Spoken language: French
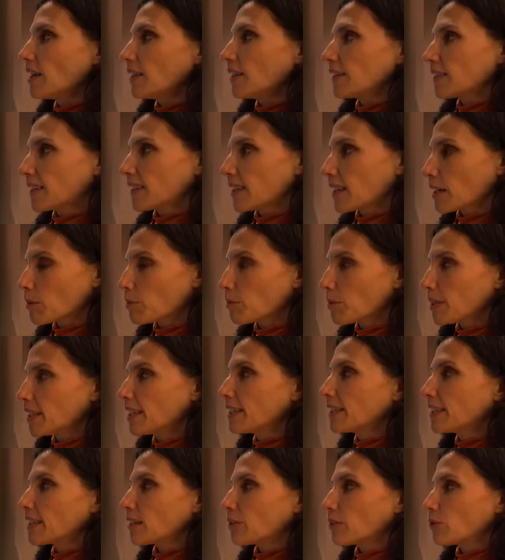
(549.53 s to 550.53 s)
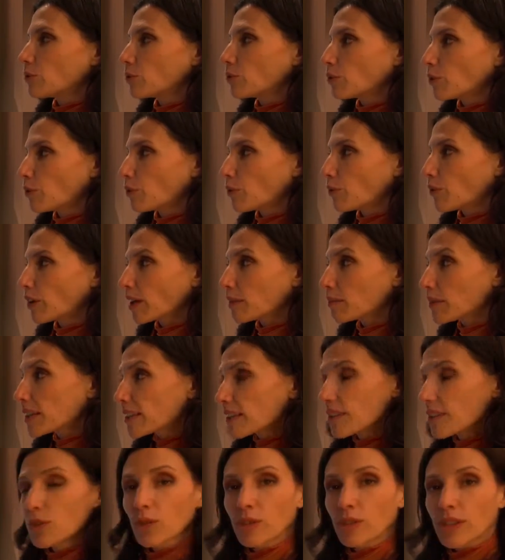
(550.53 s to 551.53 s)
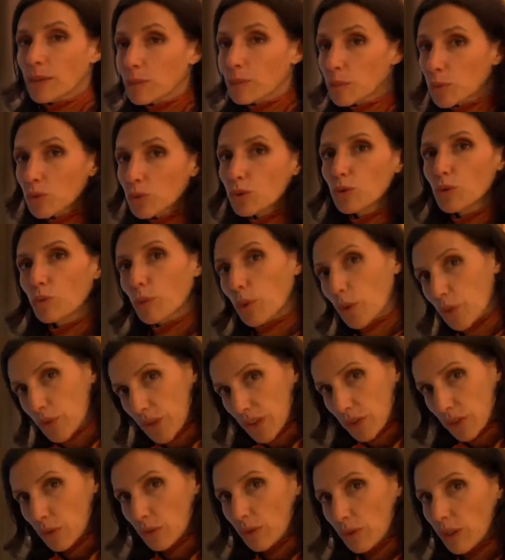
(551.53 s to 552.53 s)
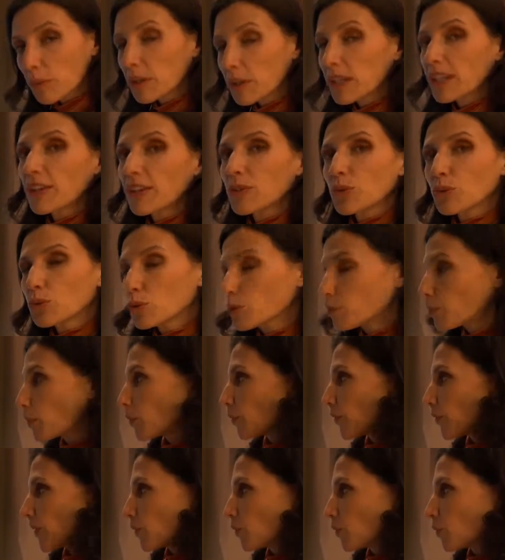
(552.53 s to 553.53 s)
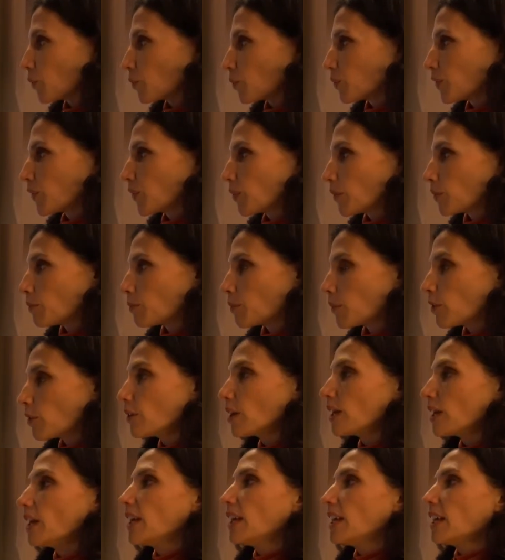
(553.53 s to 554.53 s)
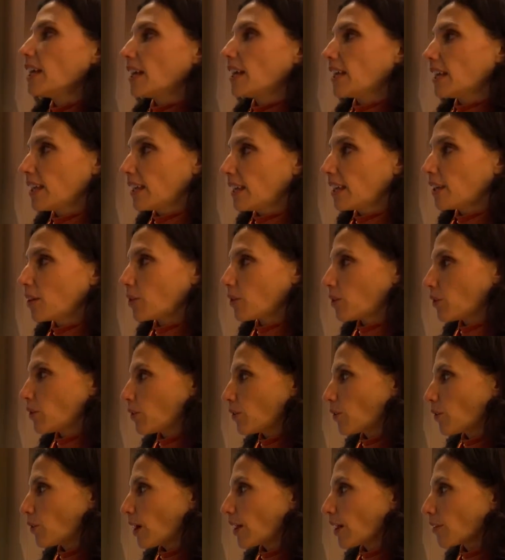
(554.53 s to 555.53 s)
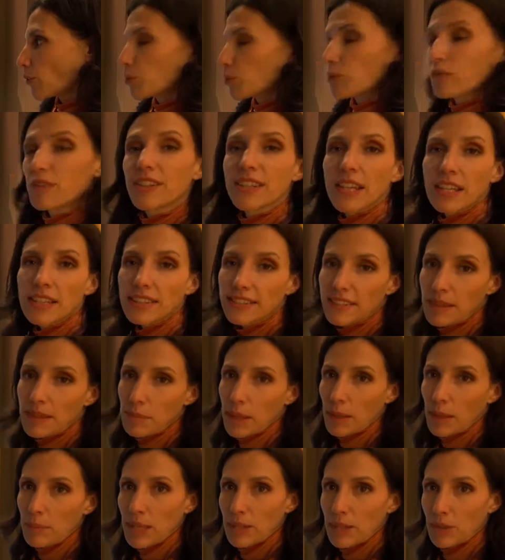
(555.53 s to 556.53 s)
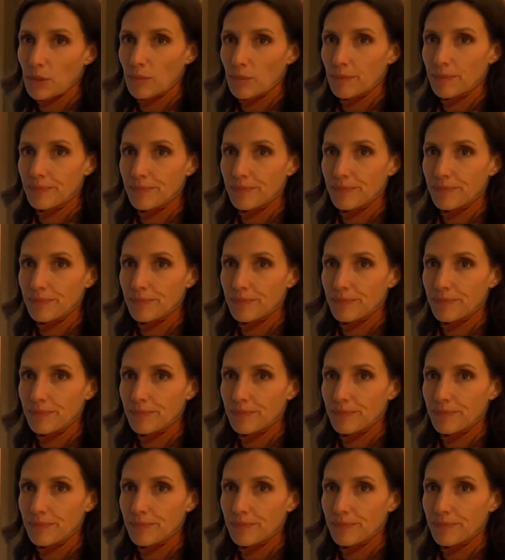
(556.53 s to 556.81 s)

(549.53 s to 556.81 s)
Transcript: ce qui implique une vraie maîtrise en amont du process de fabrication, du process de conditionnement et un suivi qualité permanent.